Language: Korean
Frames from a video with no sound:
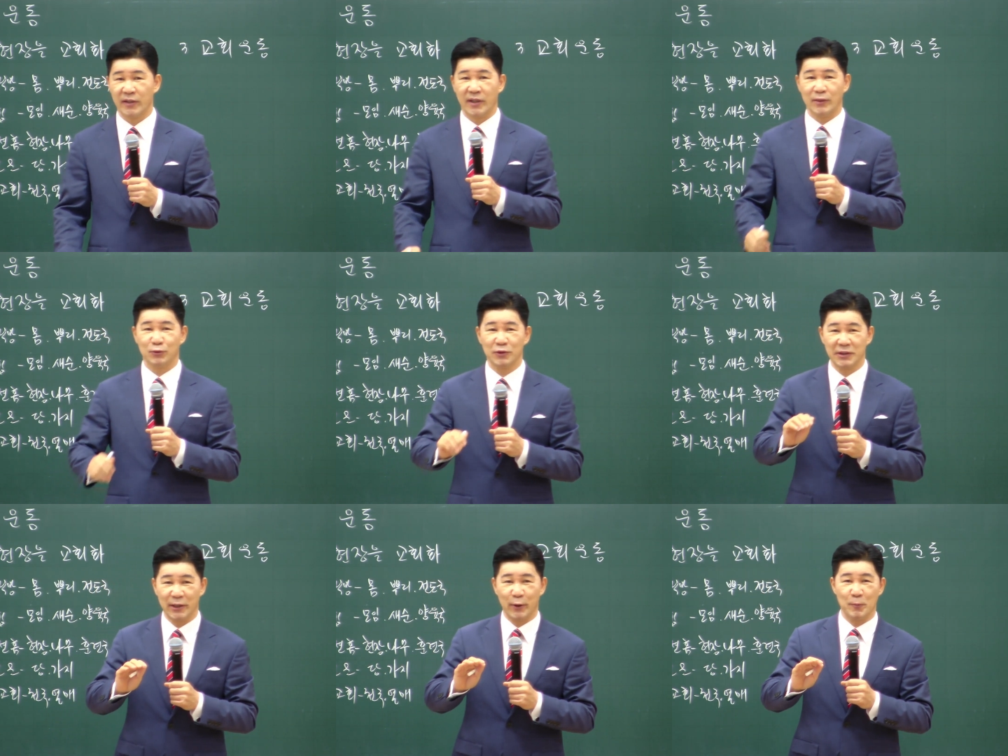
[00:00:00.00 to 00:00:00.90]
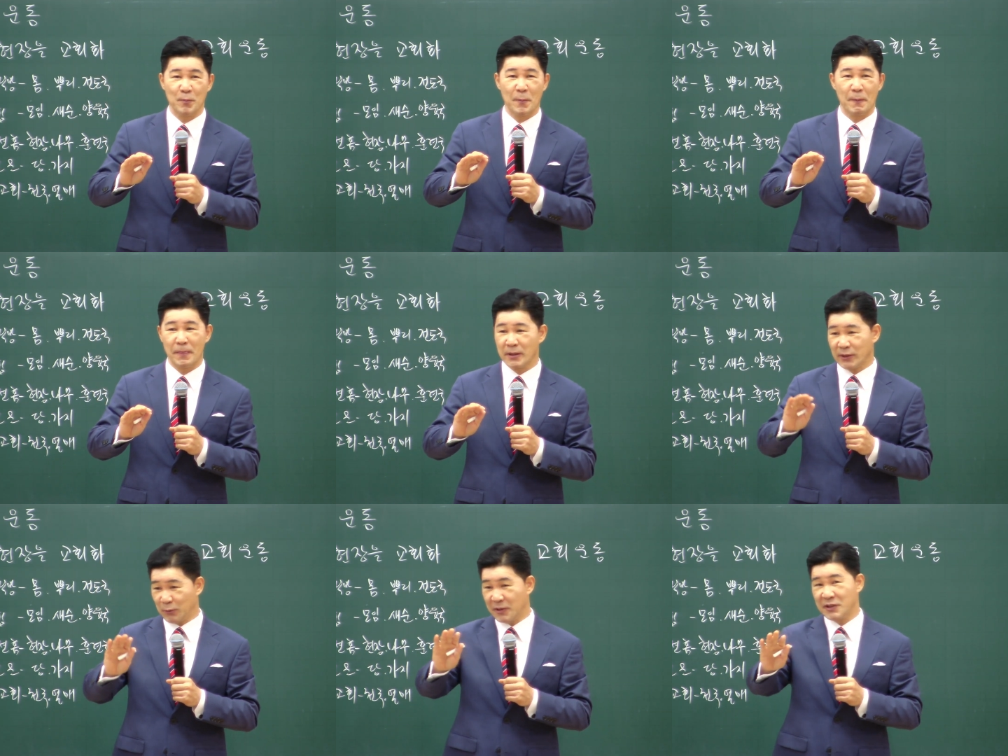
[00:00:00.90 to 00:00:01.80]
가가지고 이제 그
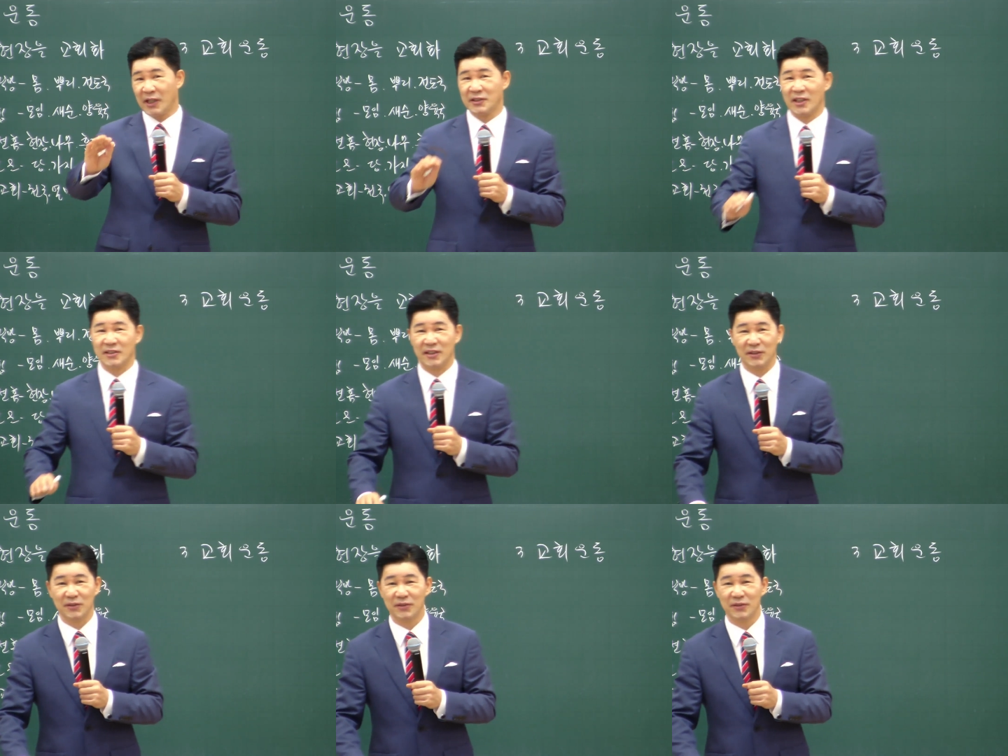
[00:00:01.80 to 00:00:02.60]
장로님 끝에 같이 갔잖아요.